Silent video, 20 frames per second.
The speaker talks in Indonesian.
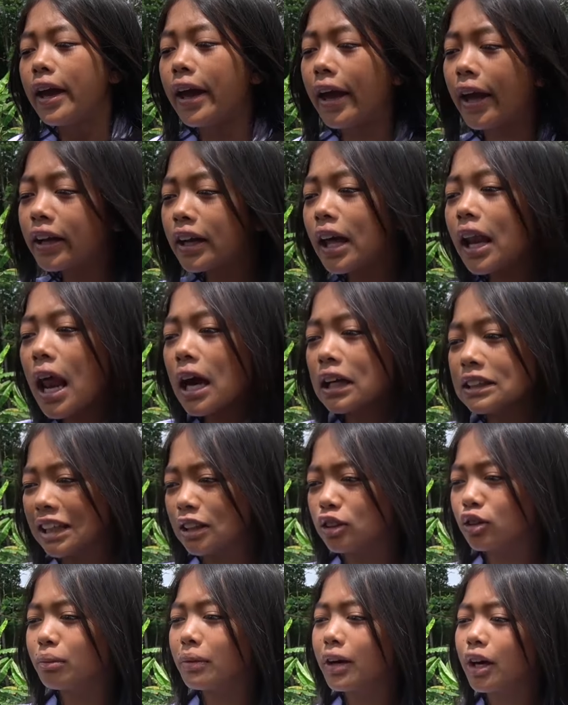Ini lagi
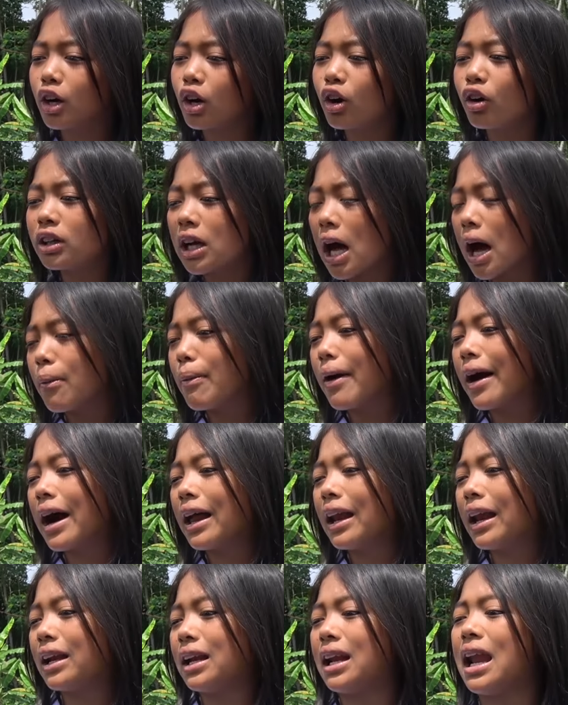satu minggu udah
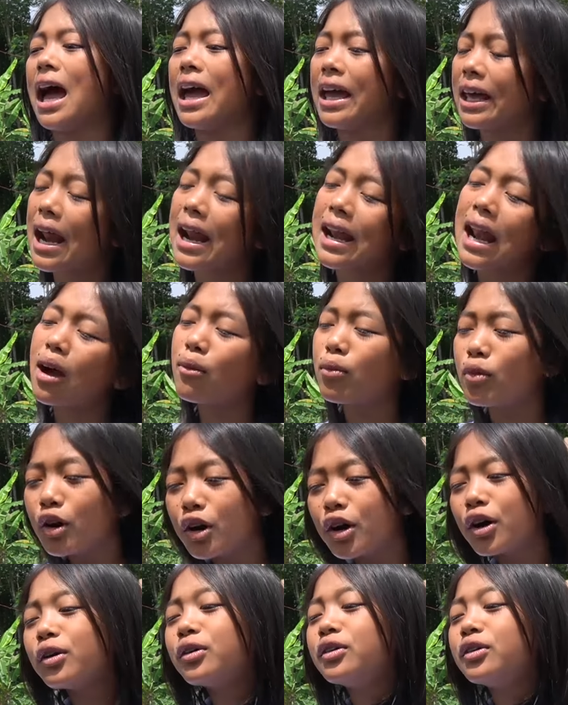bakalan lahir anakmu.